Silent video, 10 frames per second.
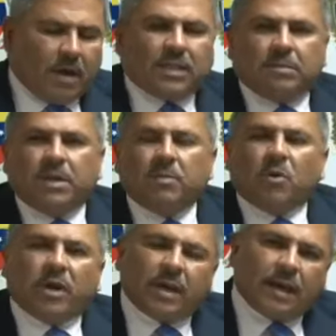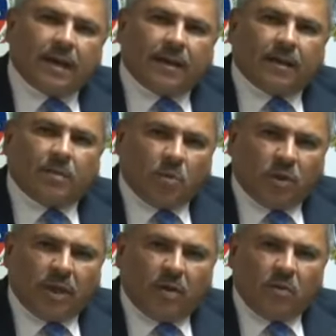Asimismo era
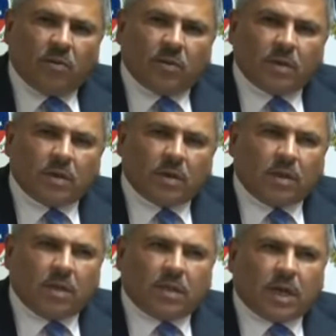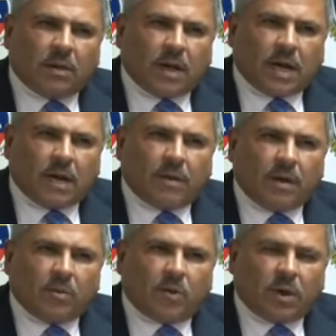modelo y
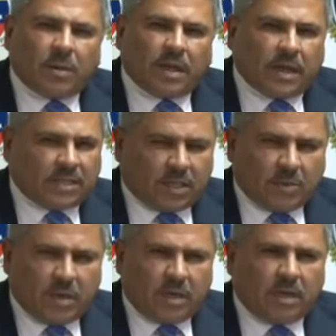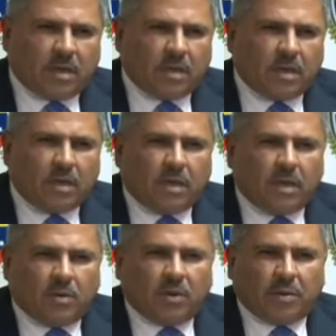trabajaba en un programa de HTV.
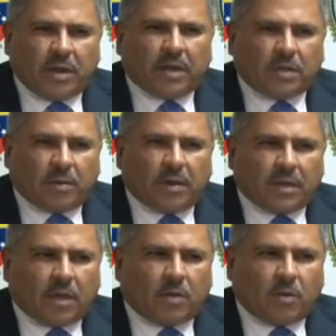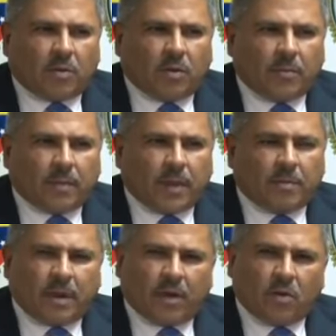Y bueno, había, había estado
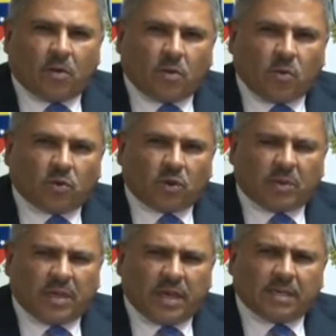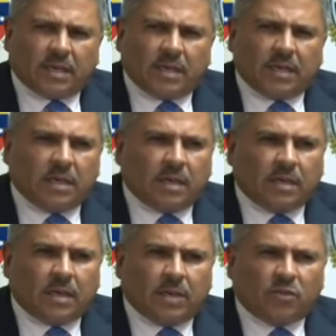en varios concursos de belleza y
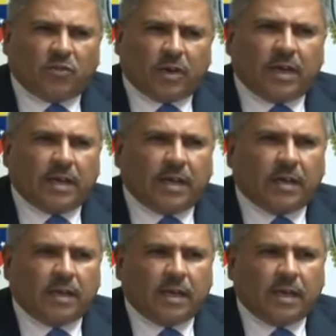de hecho fue